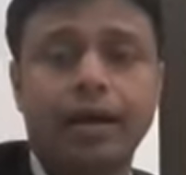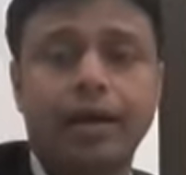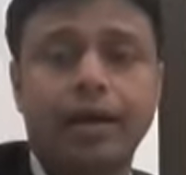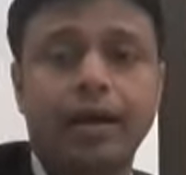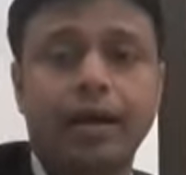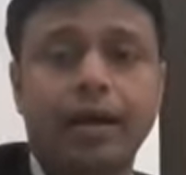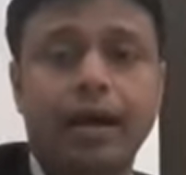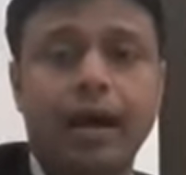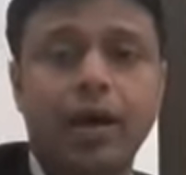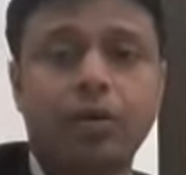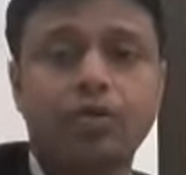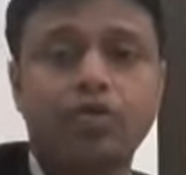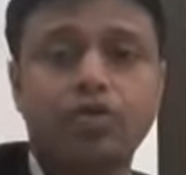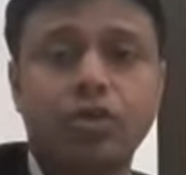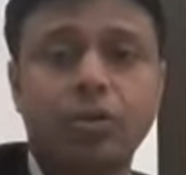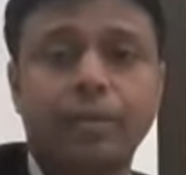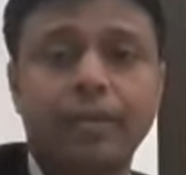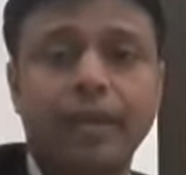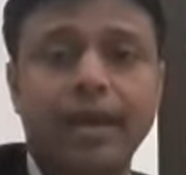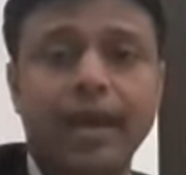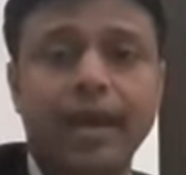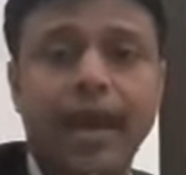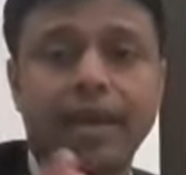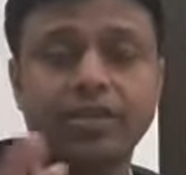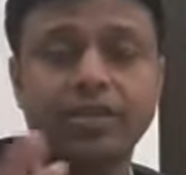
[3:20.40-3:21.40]
हाउस कीपिंग
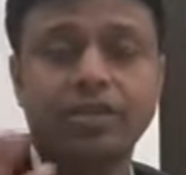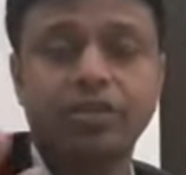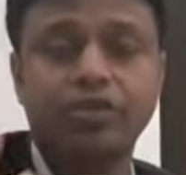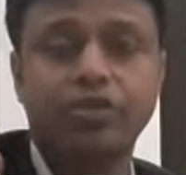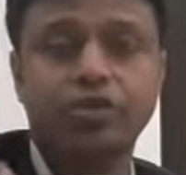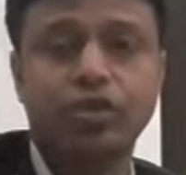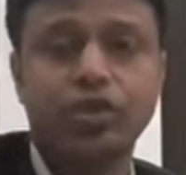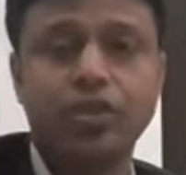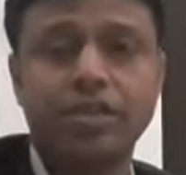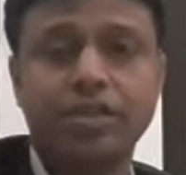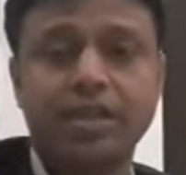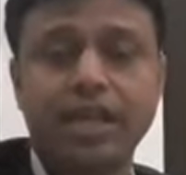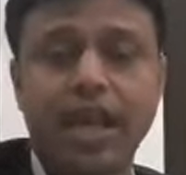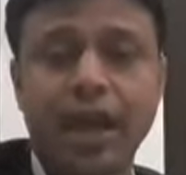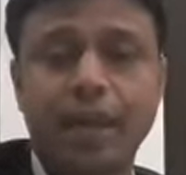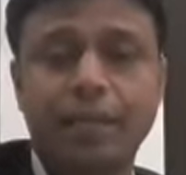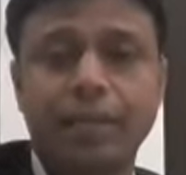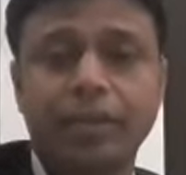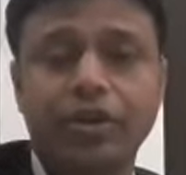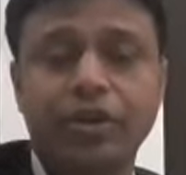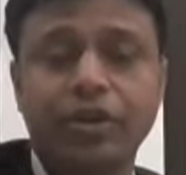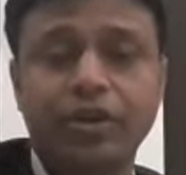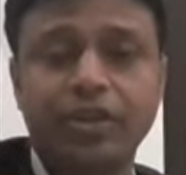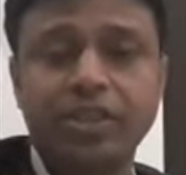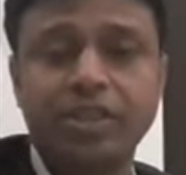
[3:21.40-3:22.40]
एसेसरीज
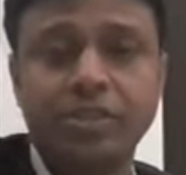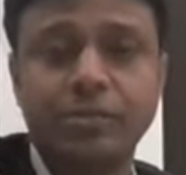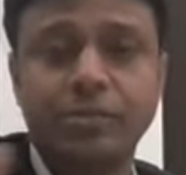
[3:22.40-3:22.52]
एम्यूनिटीज